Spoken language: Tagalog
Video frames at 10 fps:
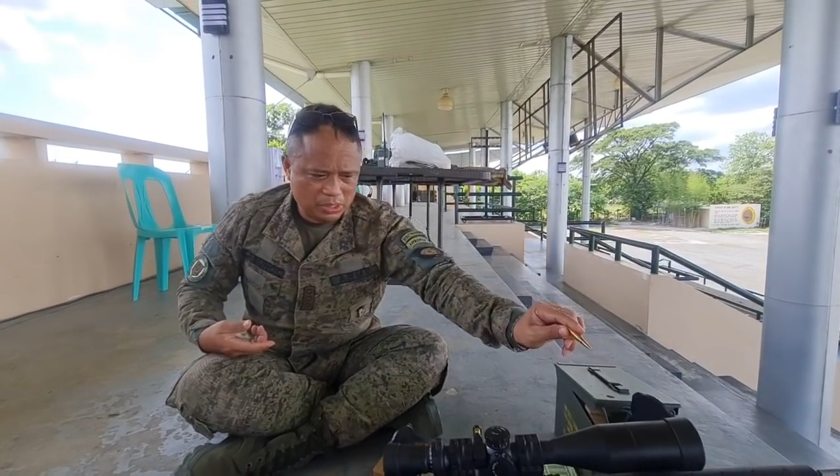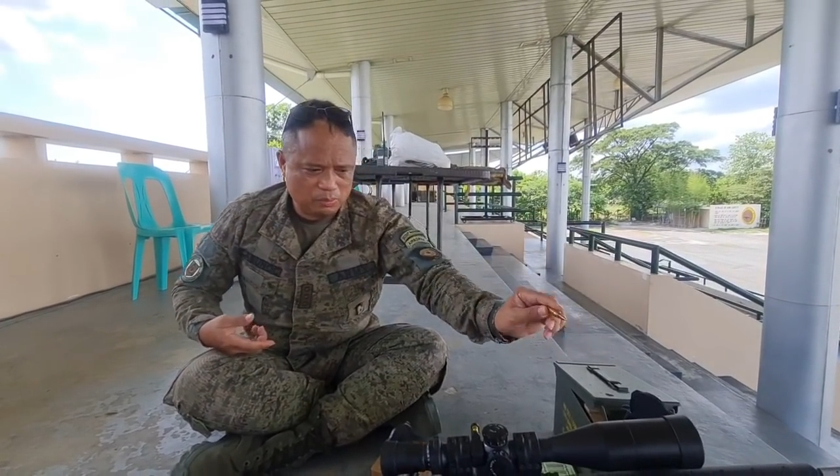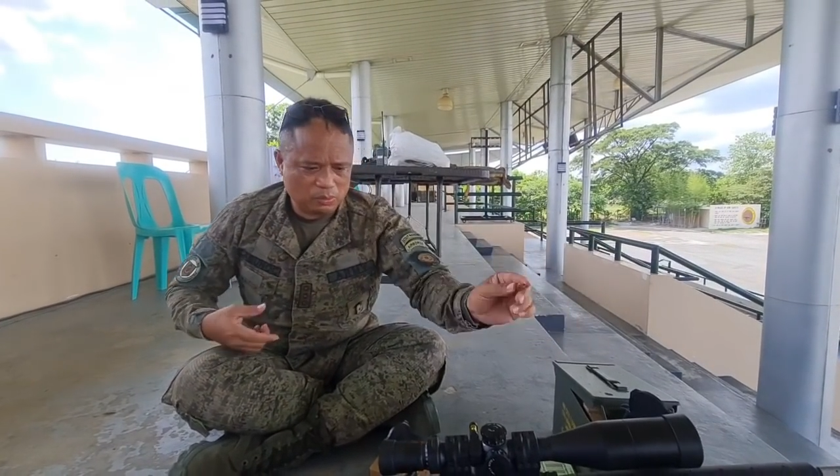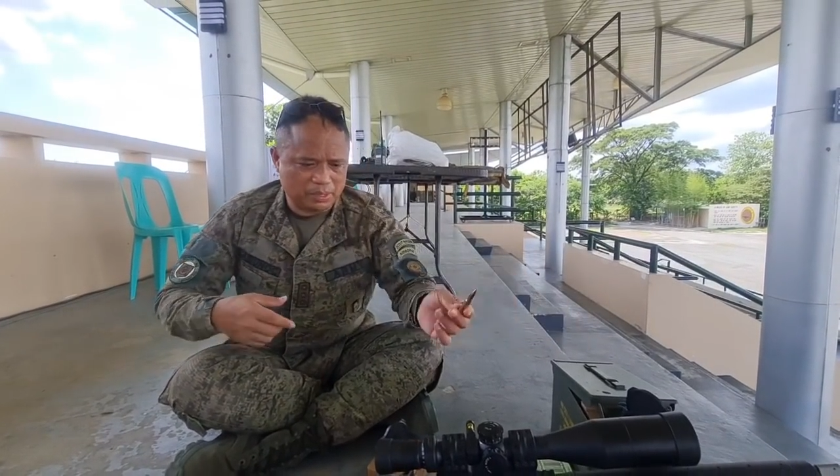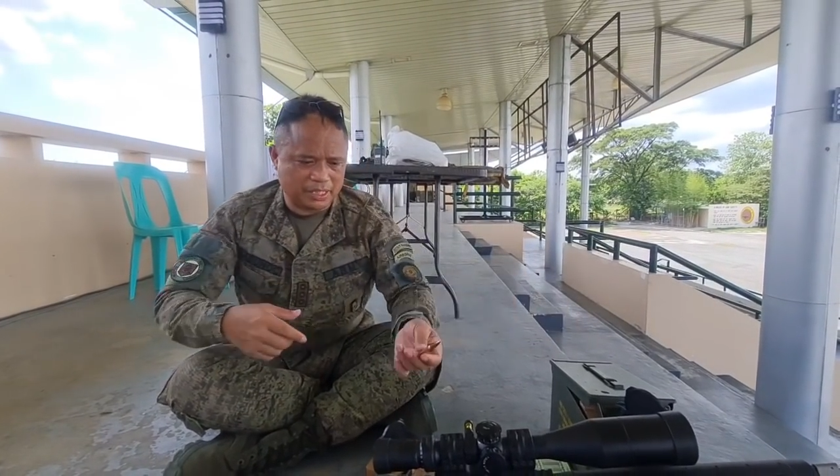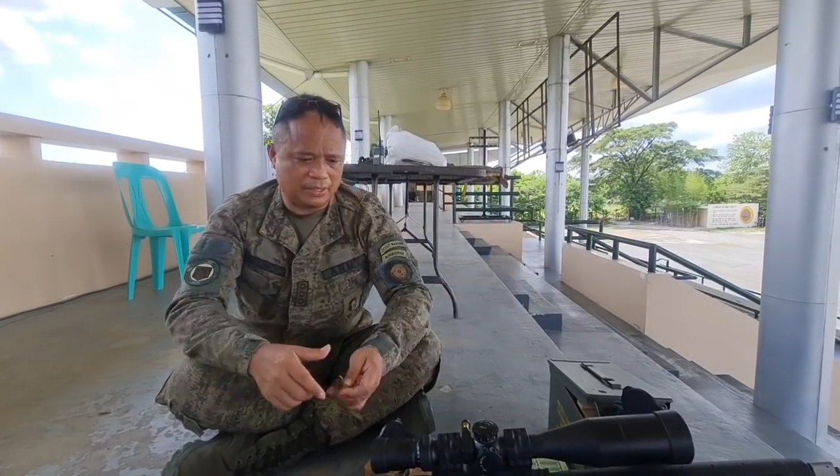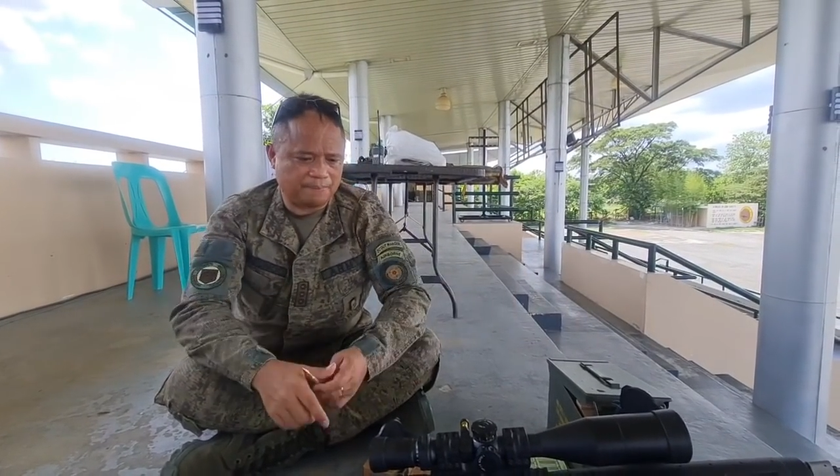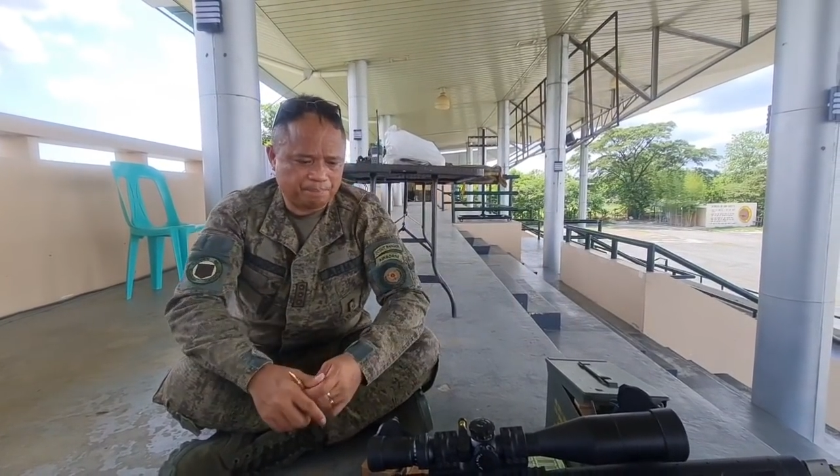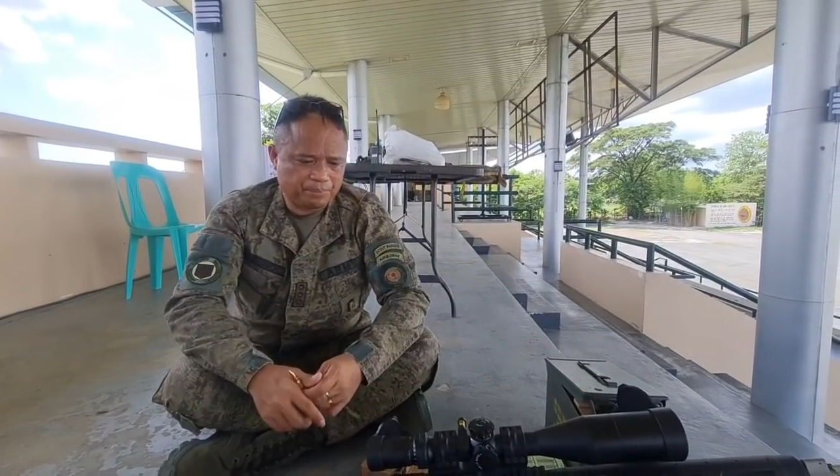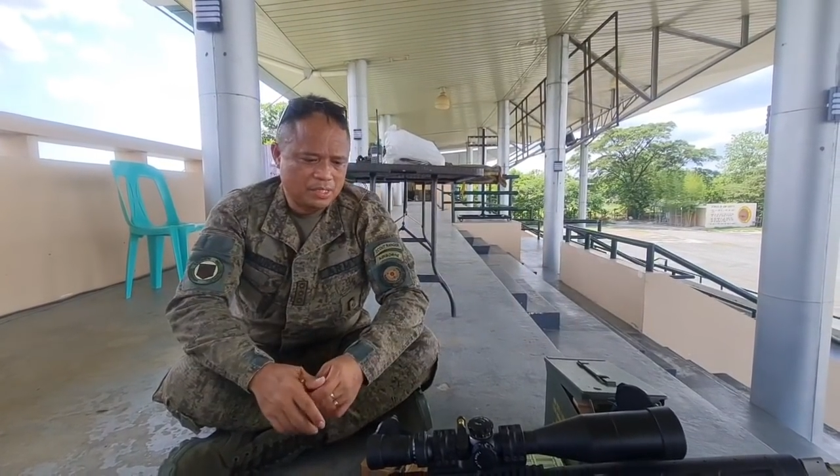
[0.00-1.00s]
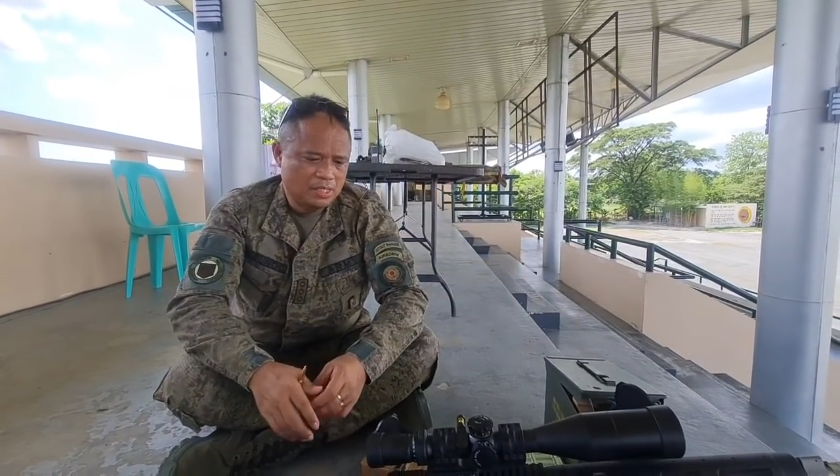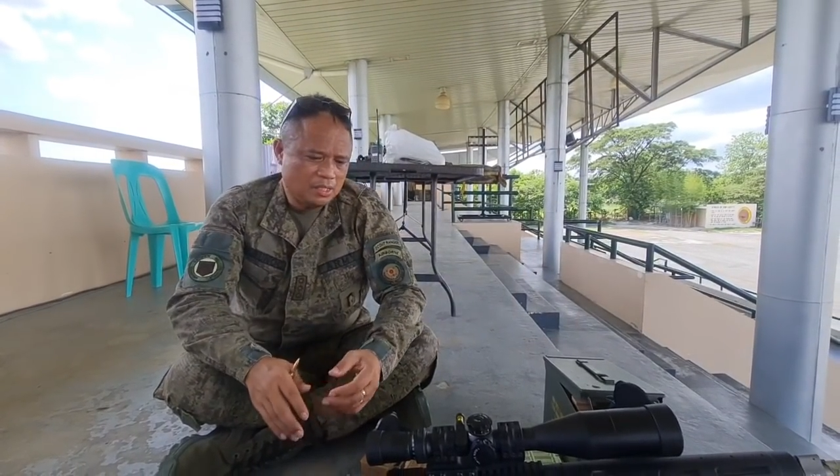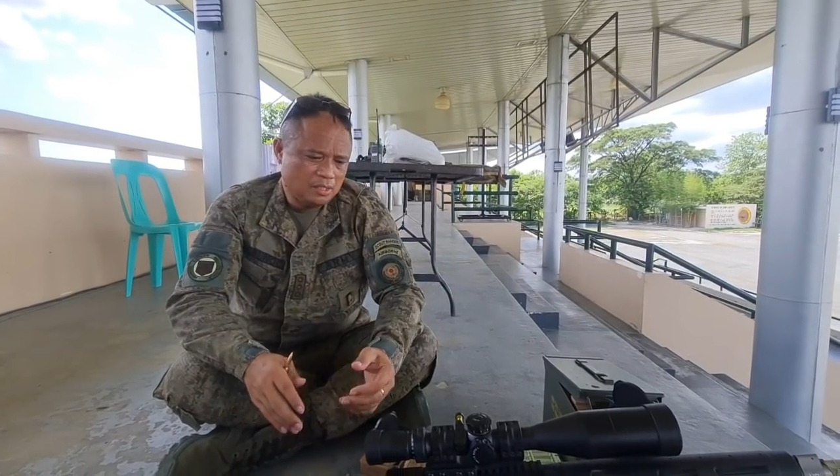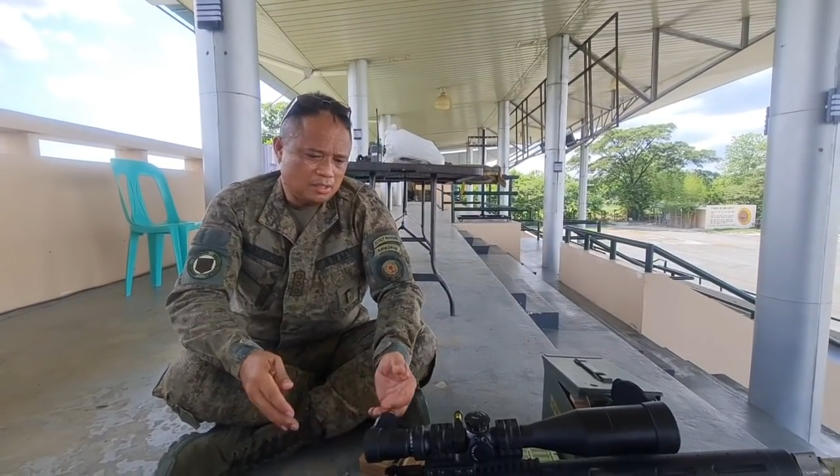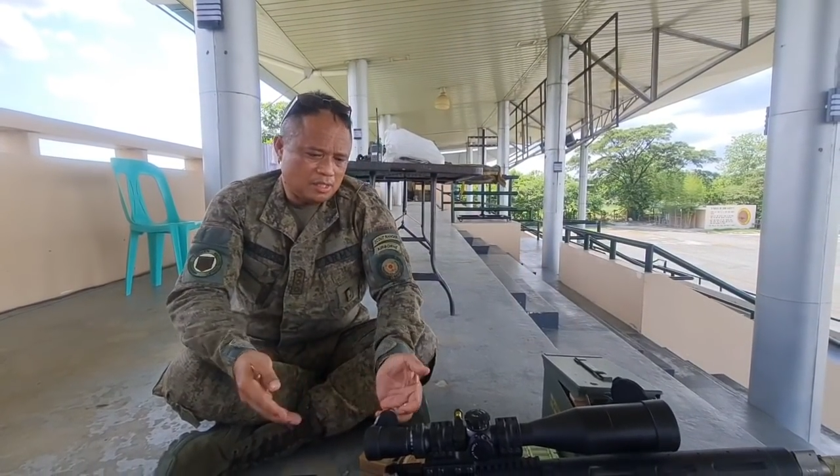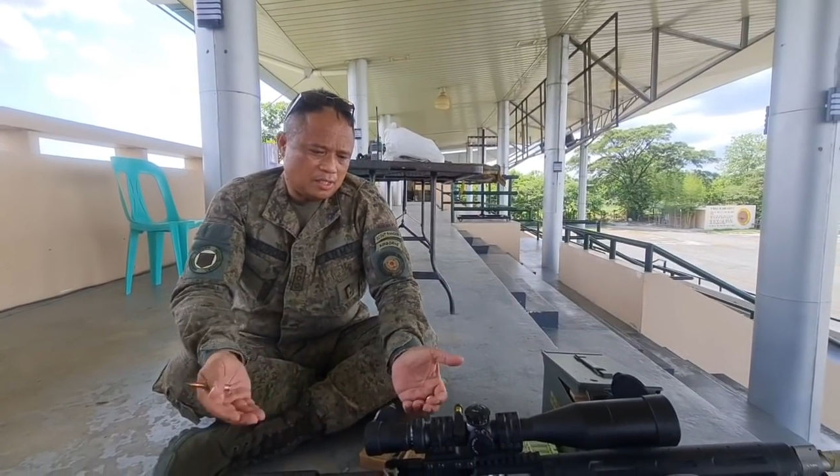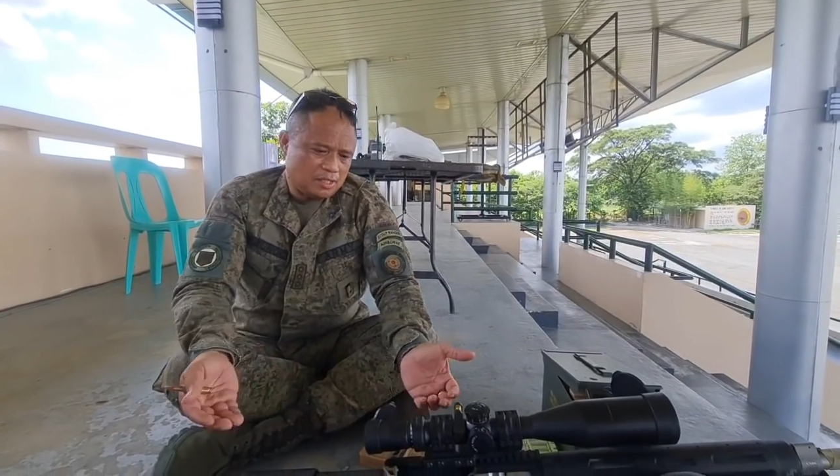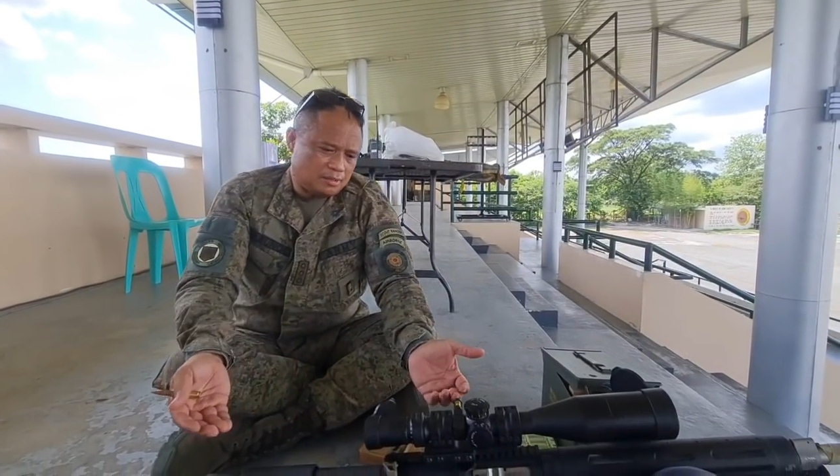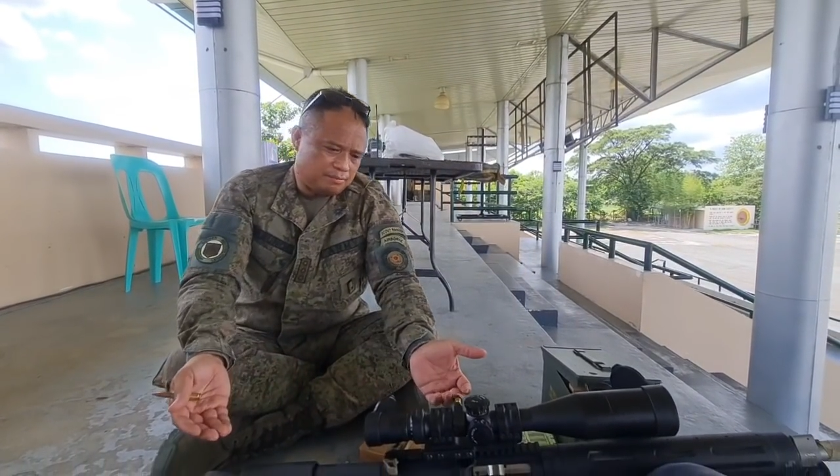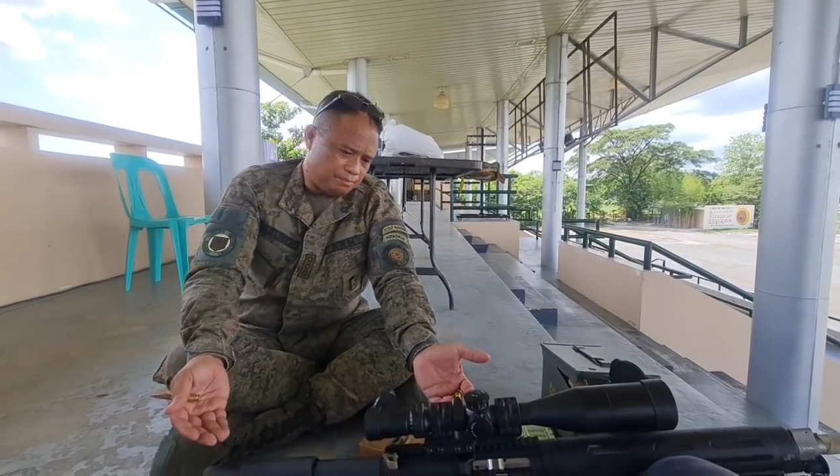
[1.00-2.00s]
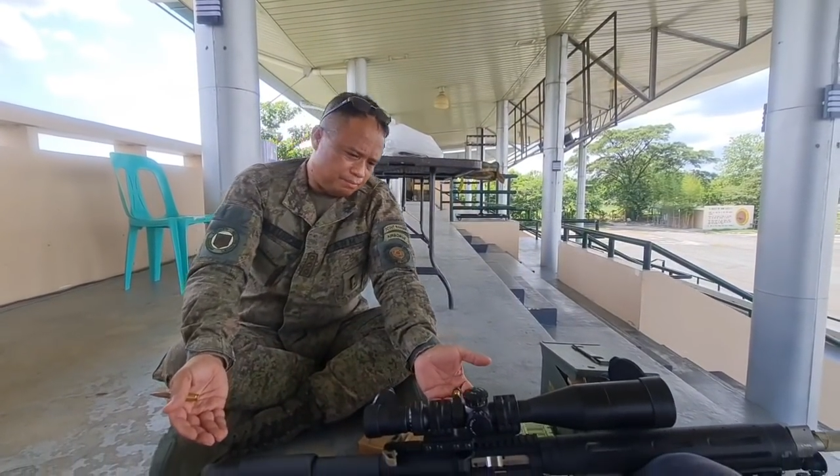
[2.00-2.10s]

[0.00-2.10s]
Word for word: mismong baril. Um,